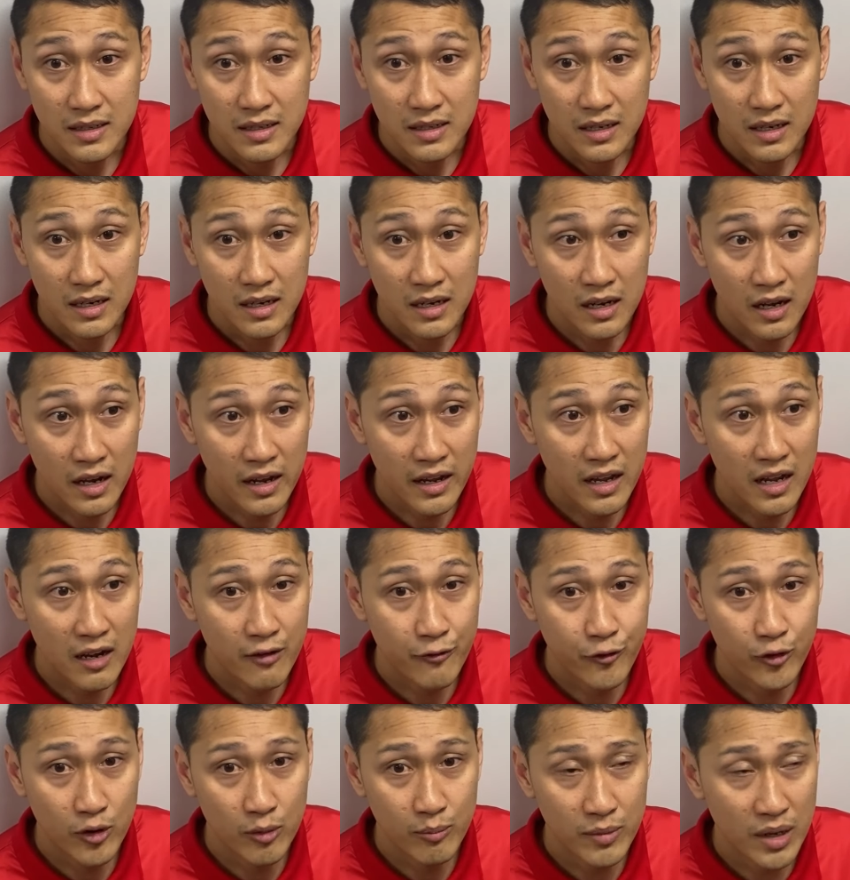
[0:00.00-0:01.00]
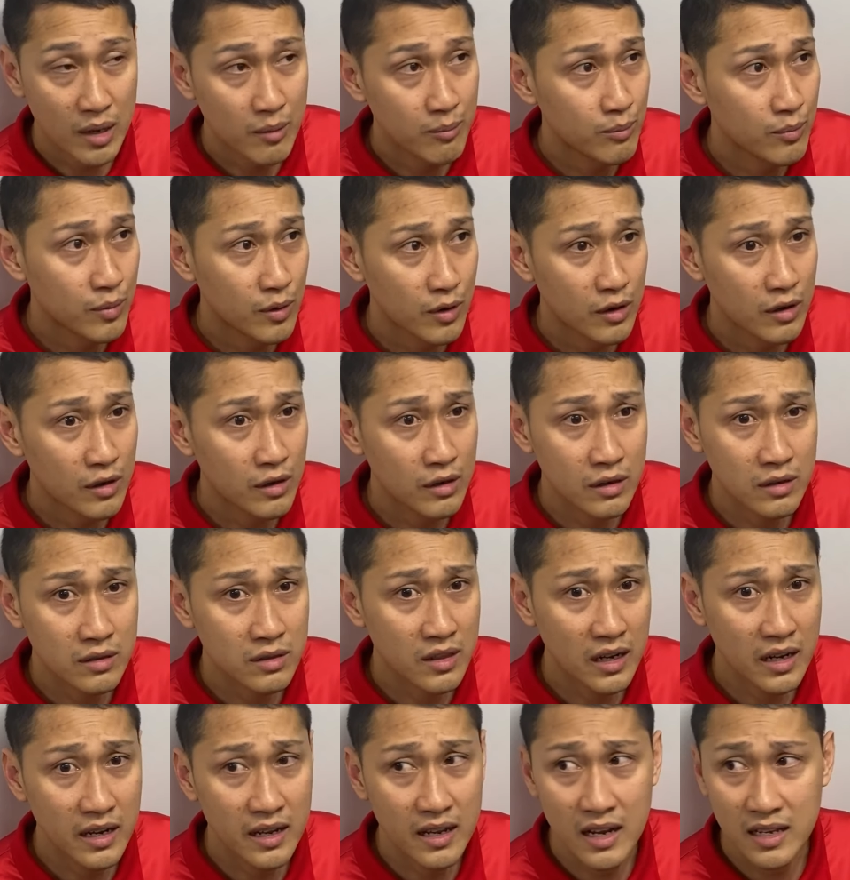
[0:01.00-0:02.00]
Uh, kaya from number
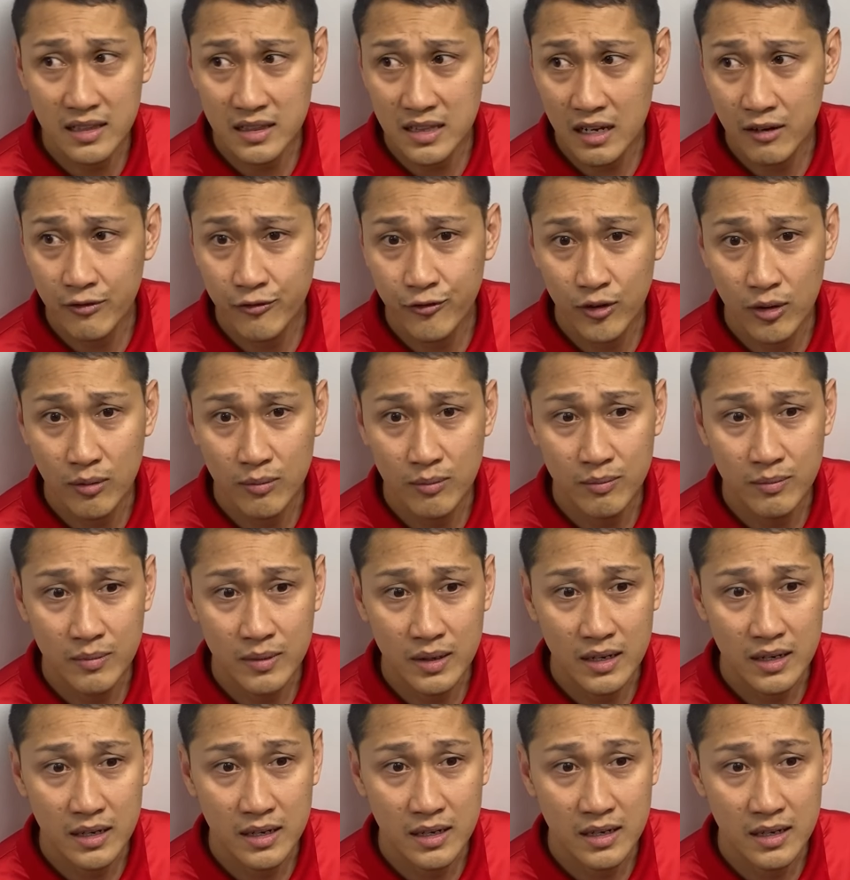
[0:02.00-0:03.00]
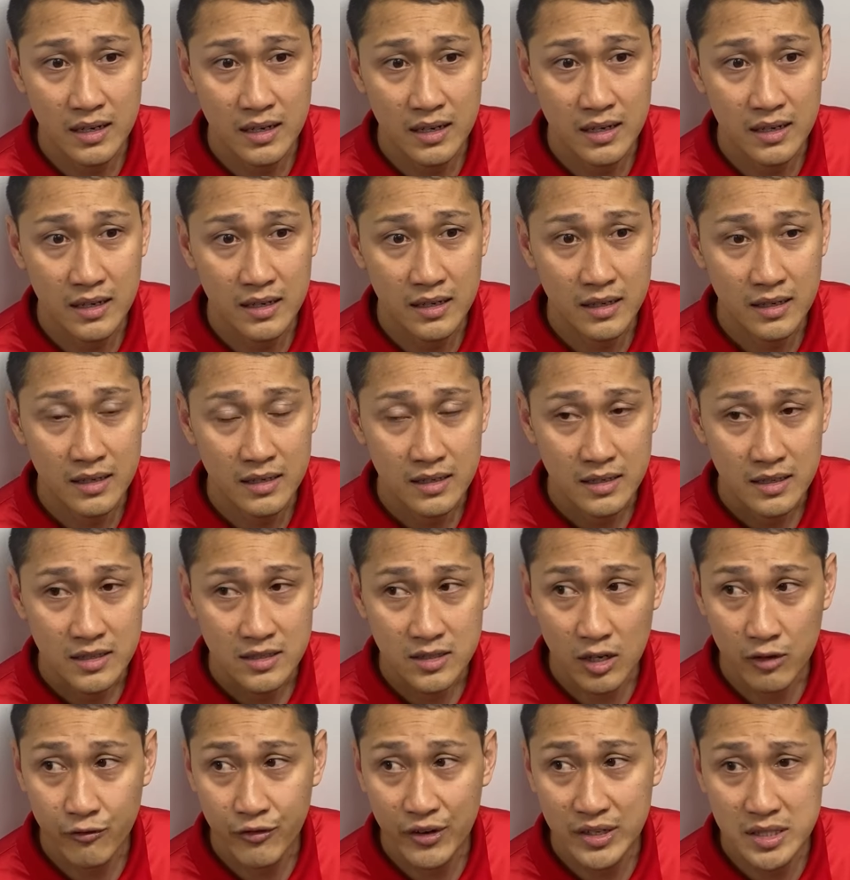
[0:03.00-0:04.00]
3 yata, from uh,
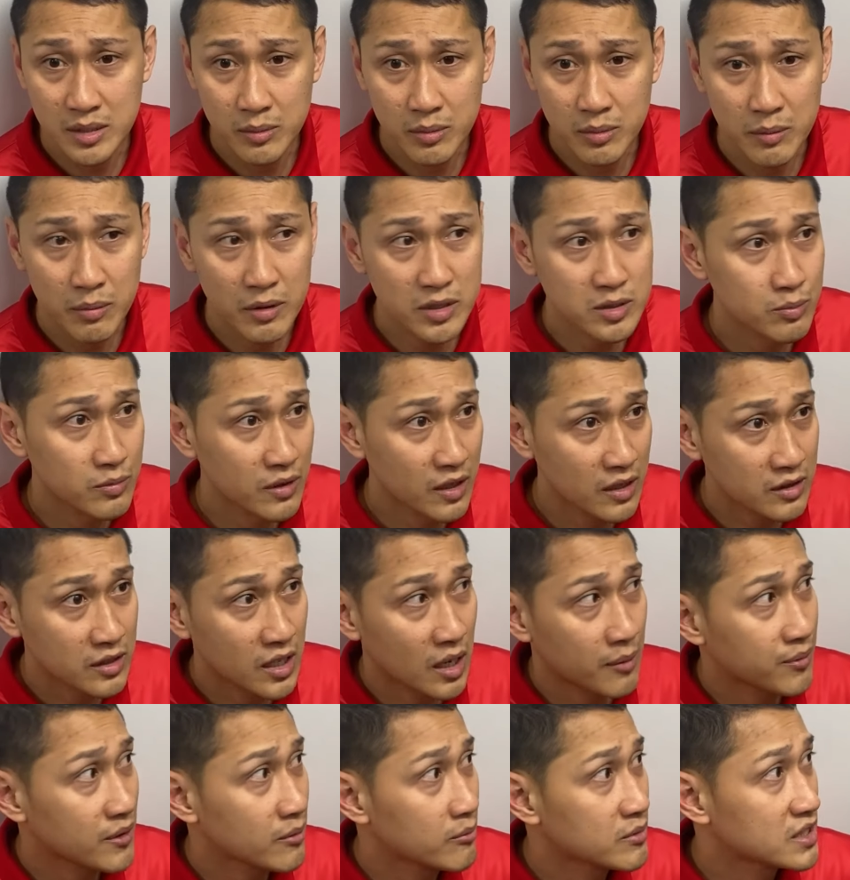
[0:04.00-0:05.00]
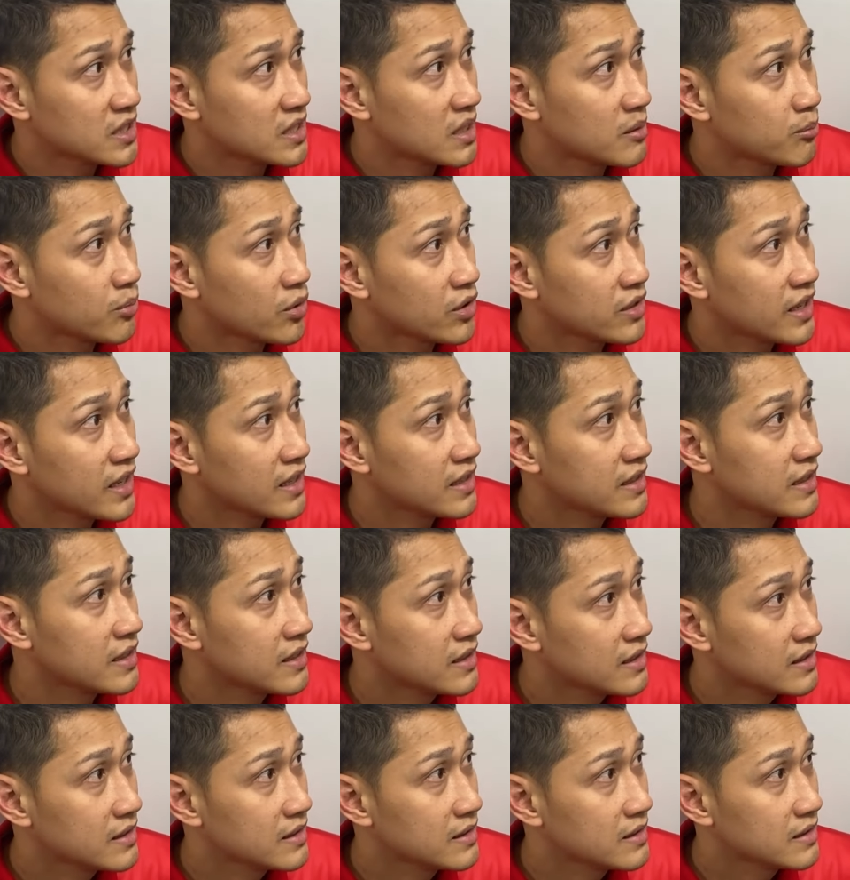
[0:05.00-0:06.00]
sa offensive rebounds, nag-drop kami sa number 9. Eh.
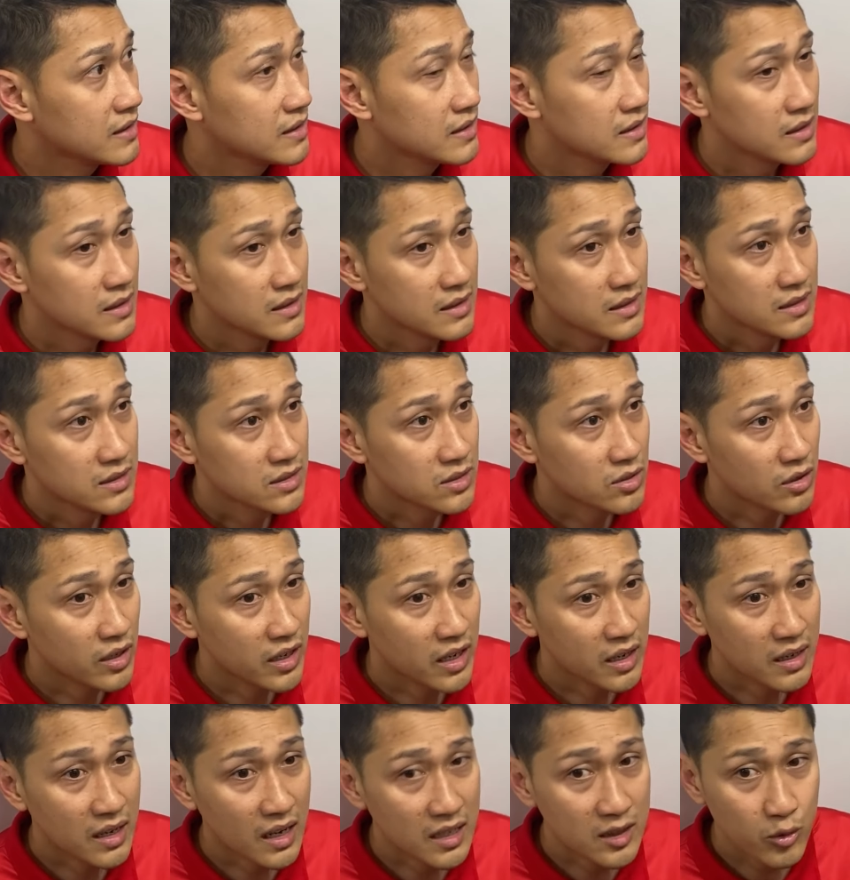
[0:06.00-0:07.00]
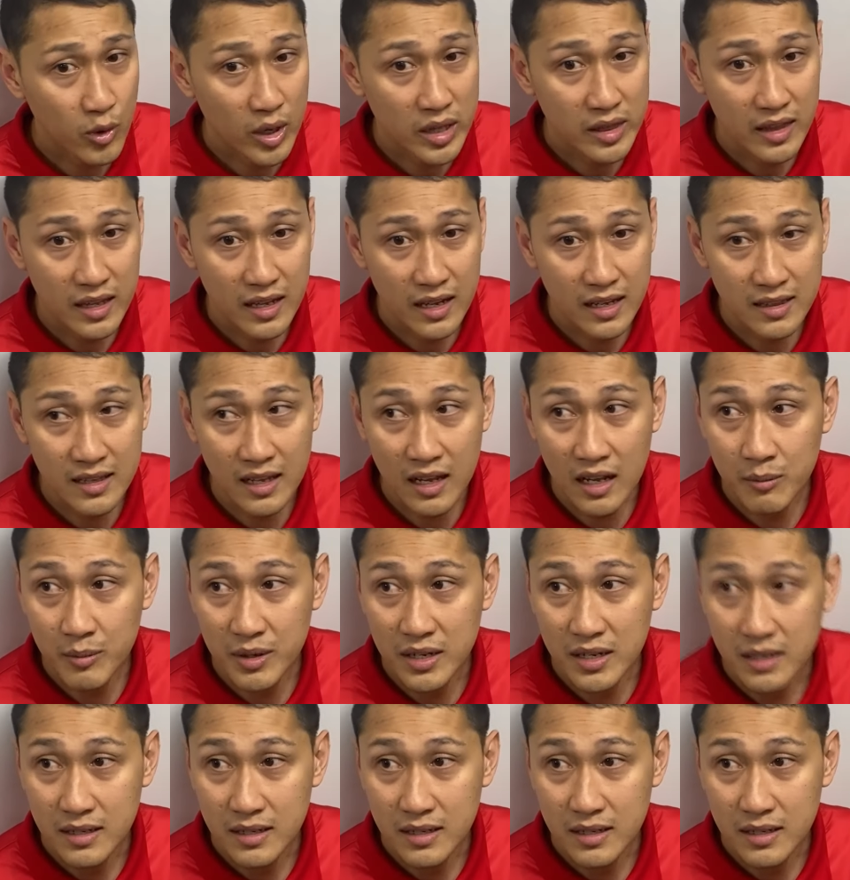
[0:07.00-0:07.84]
So ngayon, naka-20 yata kami.